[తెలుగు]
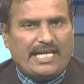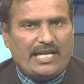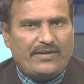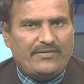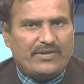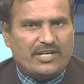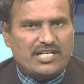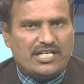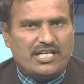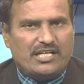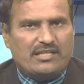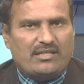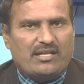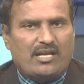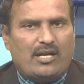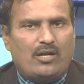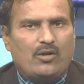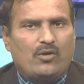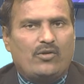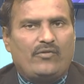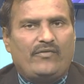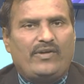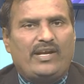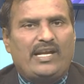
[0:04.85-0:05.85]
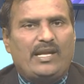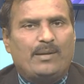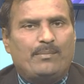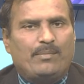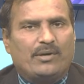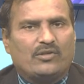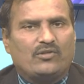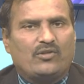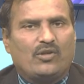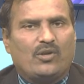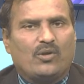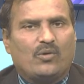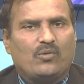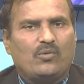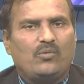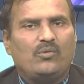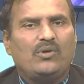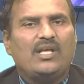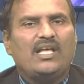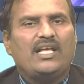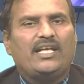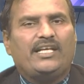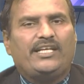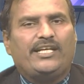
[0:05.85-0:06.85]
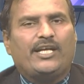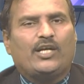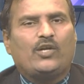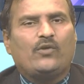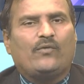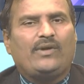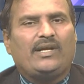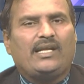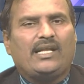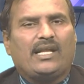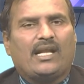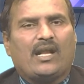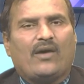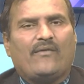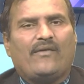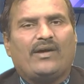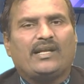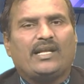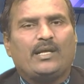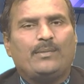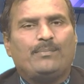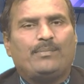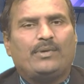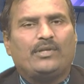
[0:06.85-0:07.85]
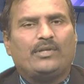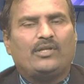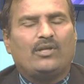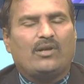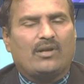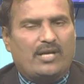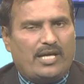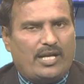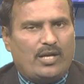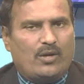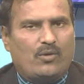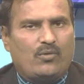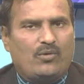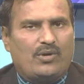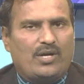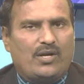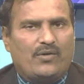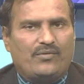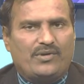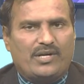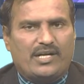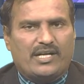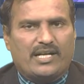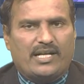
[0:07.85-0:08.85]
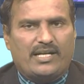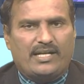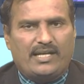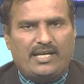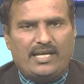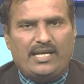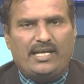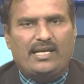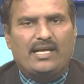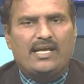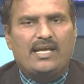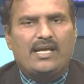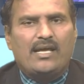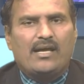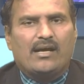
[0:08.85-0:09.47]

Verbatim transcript: దైవక్షేత్రాలకు వెళ్లే భక్తులకు ఎటువంటి రవాణా ఇబ్బందులు కలగకుండా ఉండటానికి